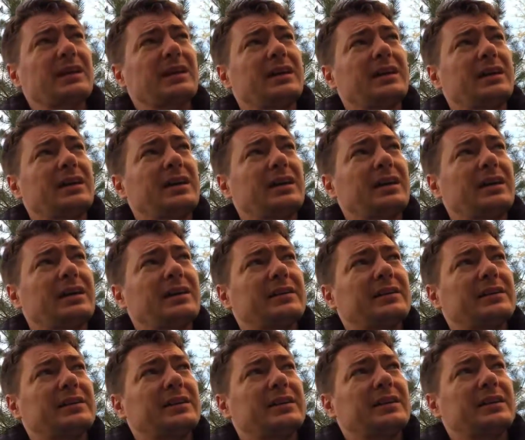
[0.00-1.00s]
а,
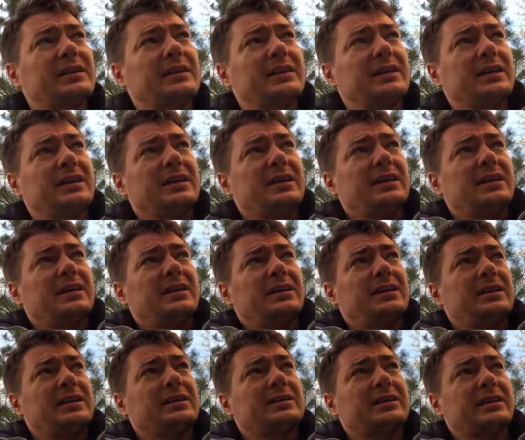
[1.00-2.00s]

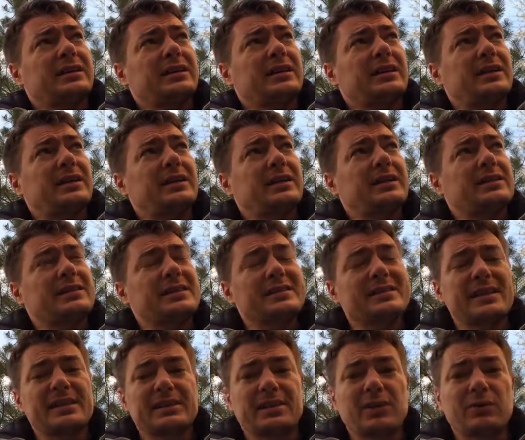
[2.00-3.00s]
это
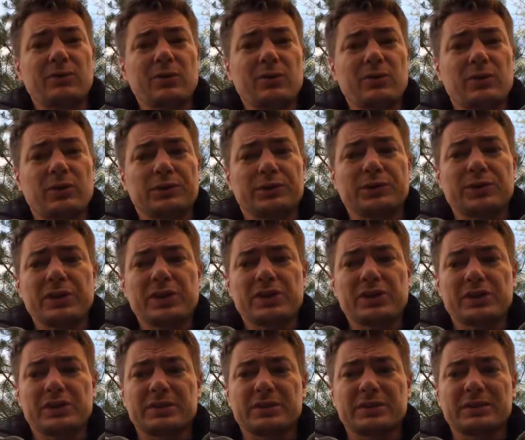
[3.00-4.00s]
создать такой call to
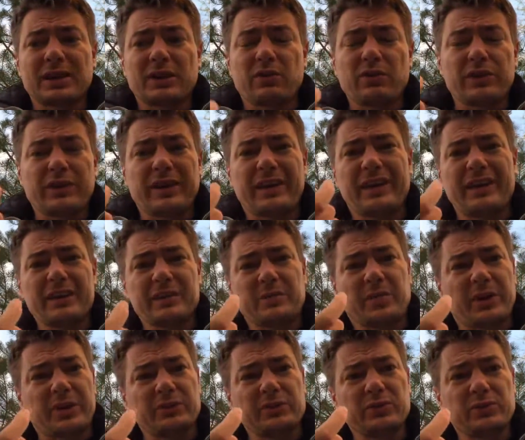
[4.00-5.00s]
action, такой ген
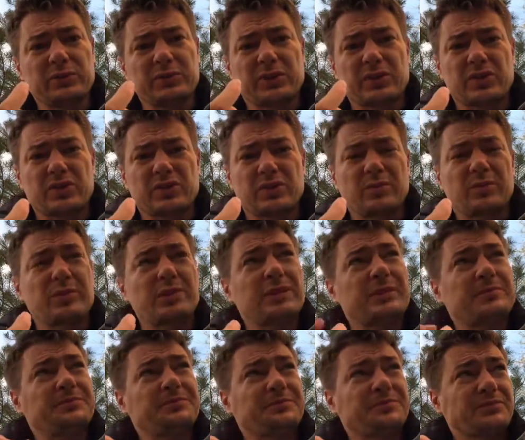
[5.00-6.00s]
продукта,
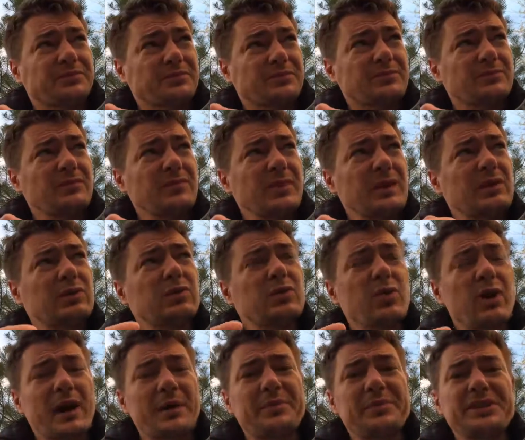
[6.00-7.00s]
чтобы
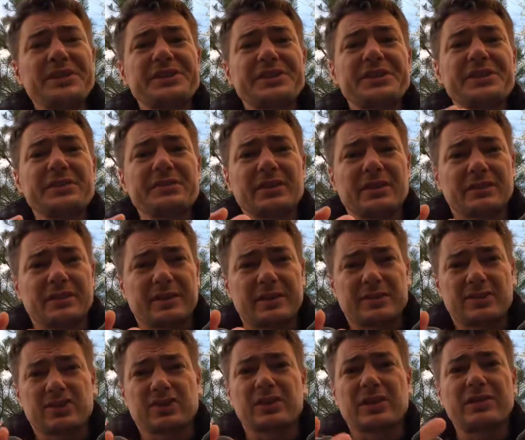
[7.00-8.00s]
у объективного
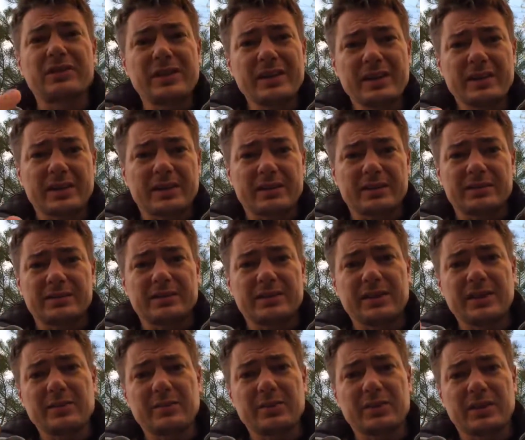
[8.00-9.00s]
человека
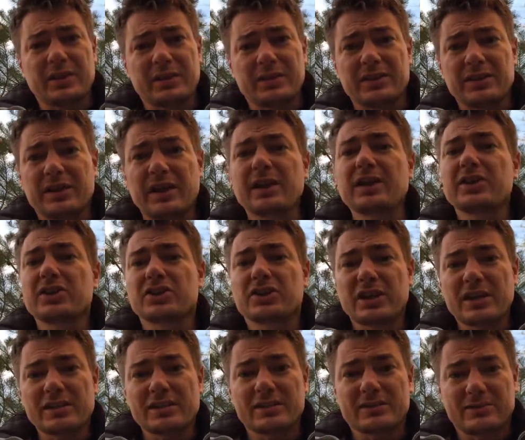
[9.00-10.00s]
не было никаких
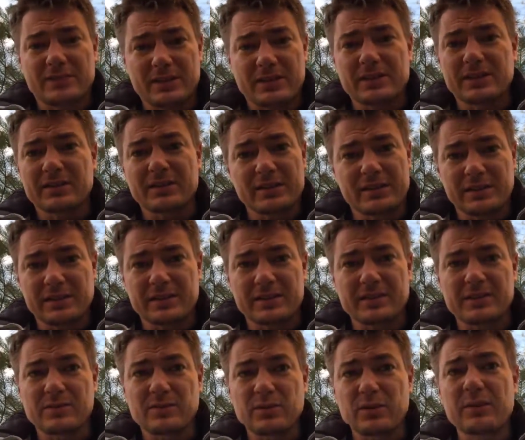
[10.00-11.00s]
шансов не
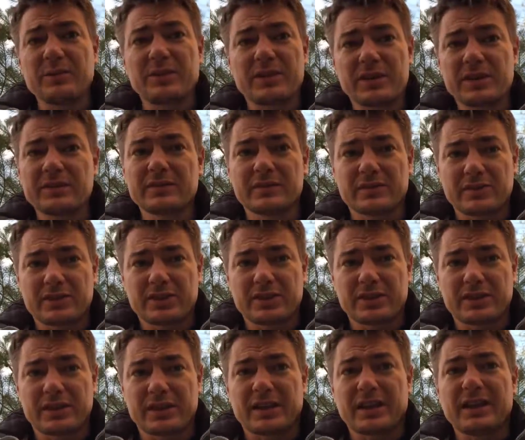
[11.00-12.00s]
согласиться, у объективного
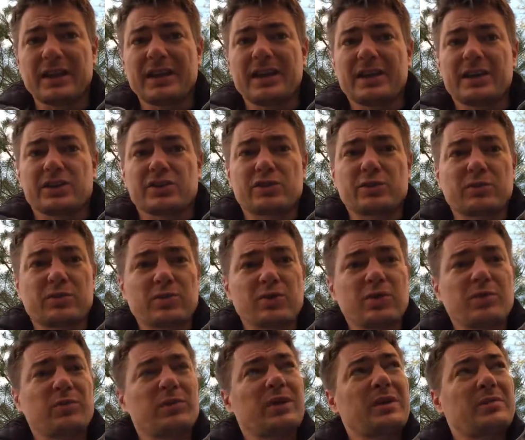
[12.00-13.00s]
человека, чтобы у
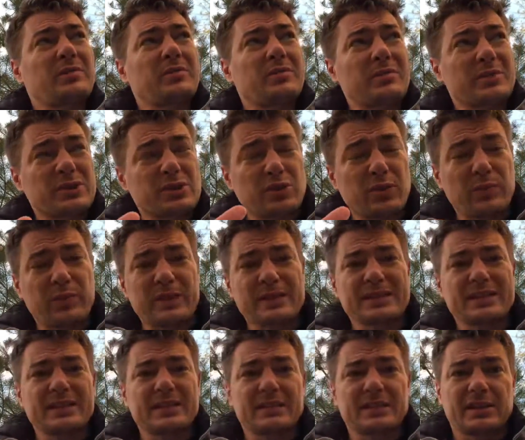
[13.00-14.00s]
него было
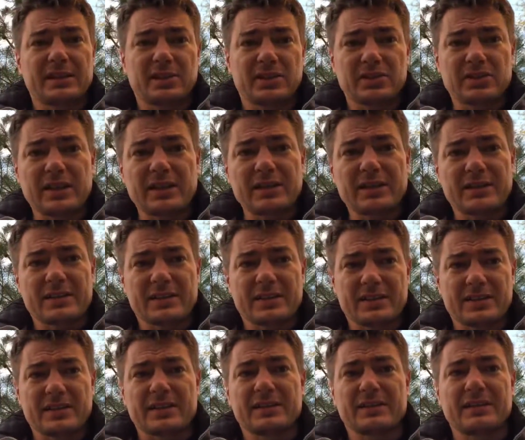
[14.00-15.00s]
стопроцентное желание
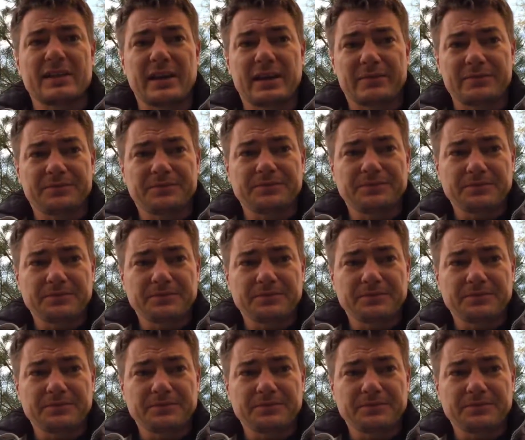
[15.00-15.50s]
сказать «да».